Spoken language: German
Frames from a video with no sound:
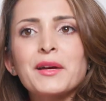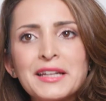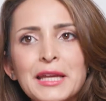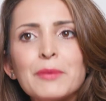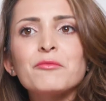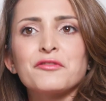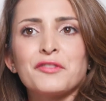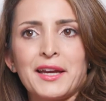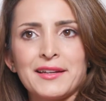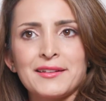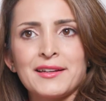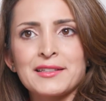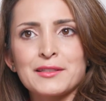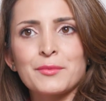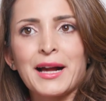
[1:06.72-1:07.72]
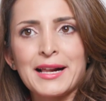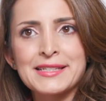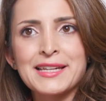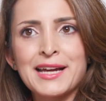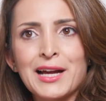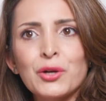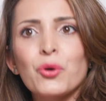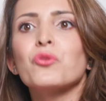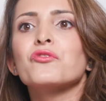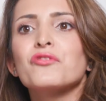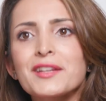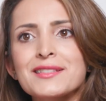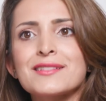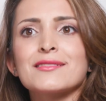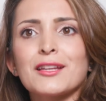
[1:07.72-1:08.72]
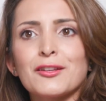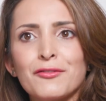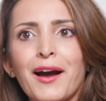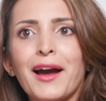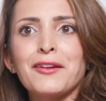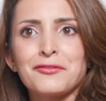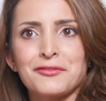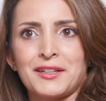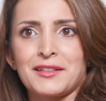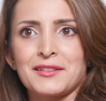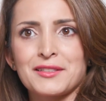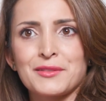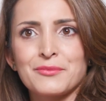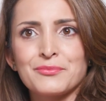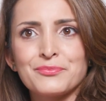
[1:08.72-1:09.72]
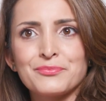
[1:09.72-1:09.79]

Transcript: mein Leben verändert im Alltag und wesentlich vereinfacht.